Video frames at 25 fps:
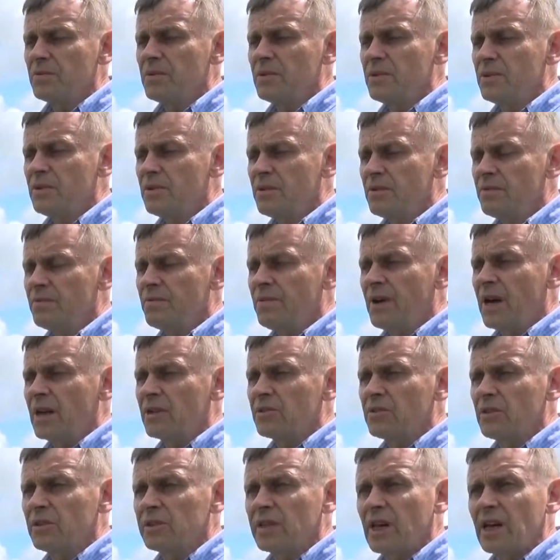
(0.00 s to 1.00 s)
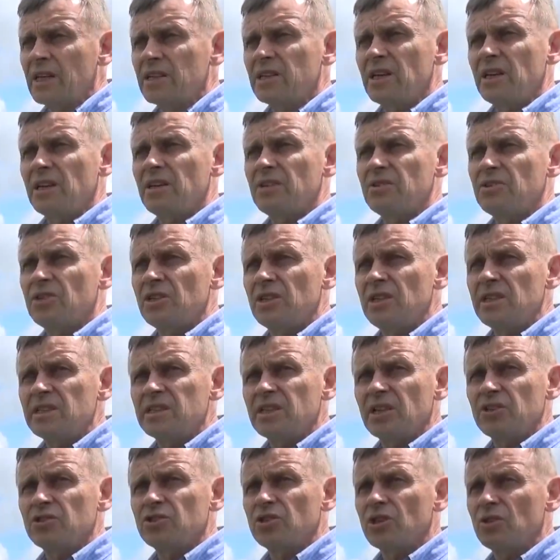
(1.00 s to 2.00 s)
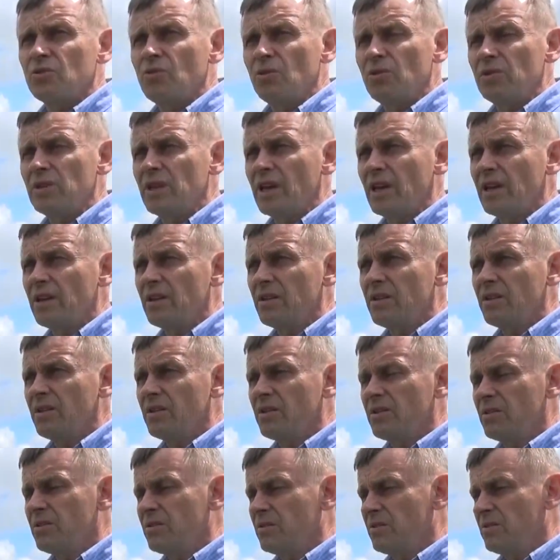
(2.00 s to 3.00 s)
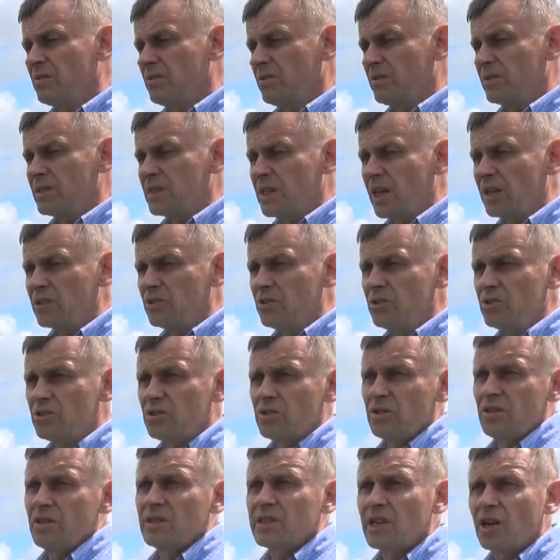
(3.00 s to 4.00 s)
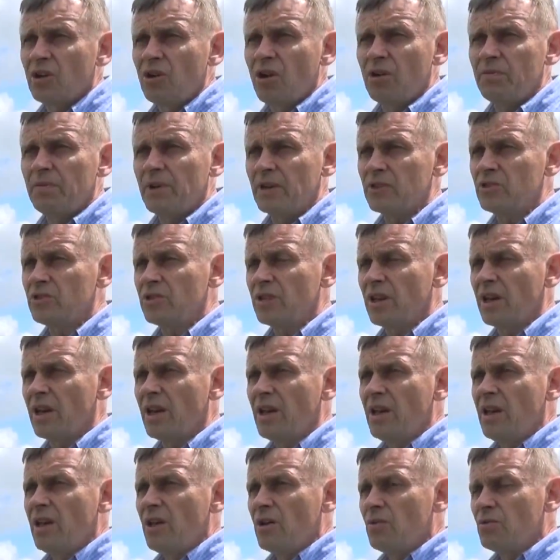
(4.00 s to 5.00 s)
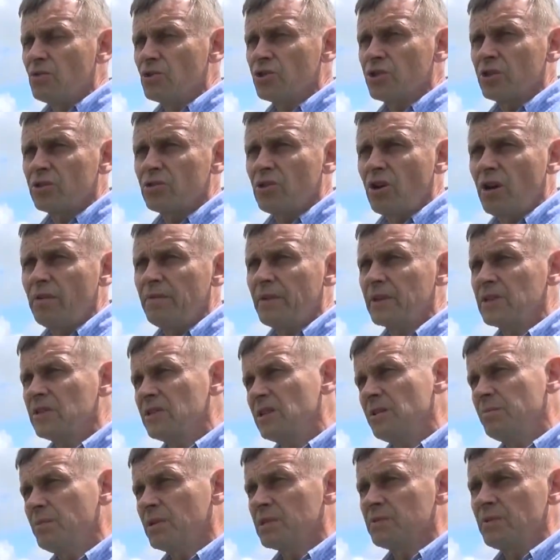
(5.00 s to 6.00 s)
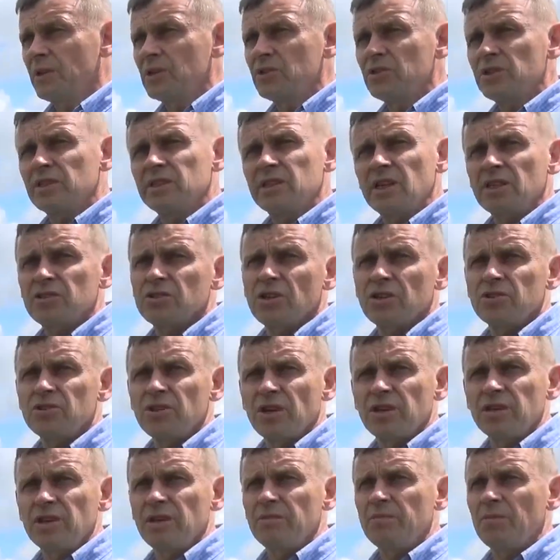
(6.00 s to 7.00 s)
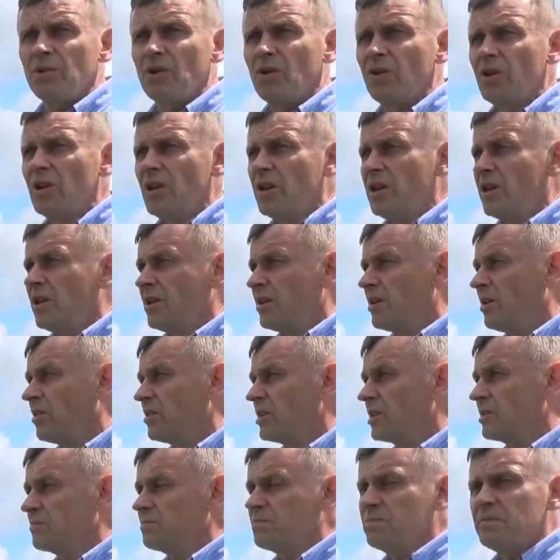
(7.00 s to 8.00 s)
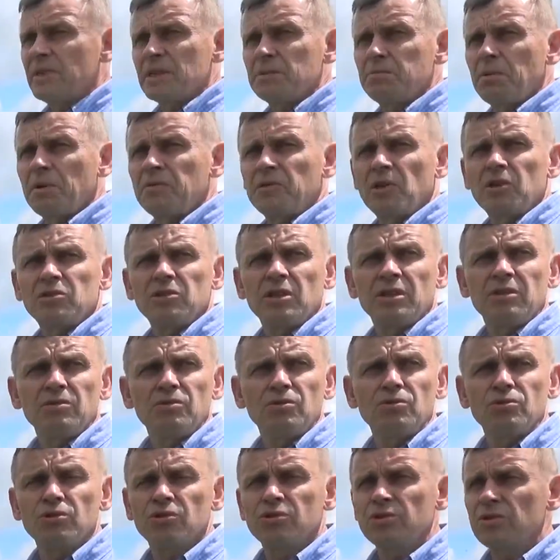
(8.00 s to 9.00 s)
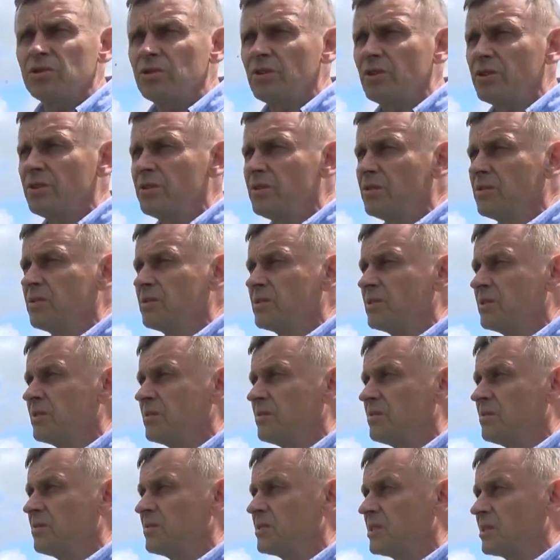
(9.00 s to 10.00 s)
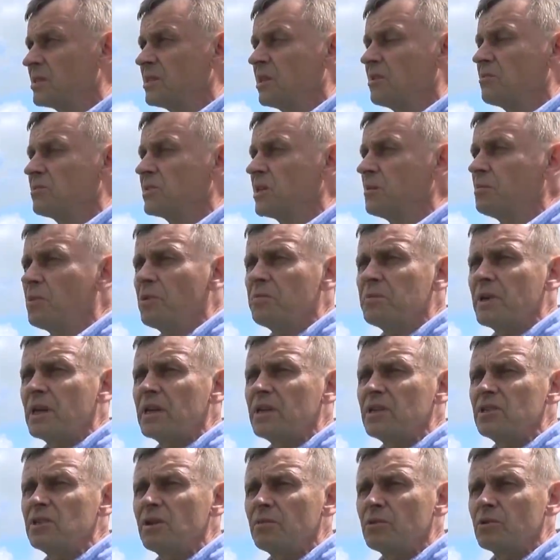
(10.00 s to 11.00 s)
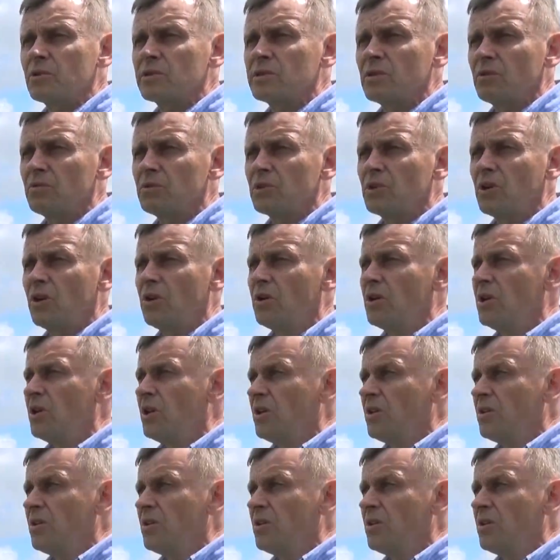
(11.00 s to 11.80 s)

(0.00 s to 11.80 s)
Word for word: I warto takie siedliska szczególnie cenić i zachować je, użytkować, nie pozwolić na zakrzeczenie, bo one bezpowrotnie już zostaną zapomniane i nie wrócą do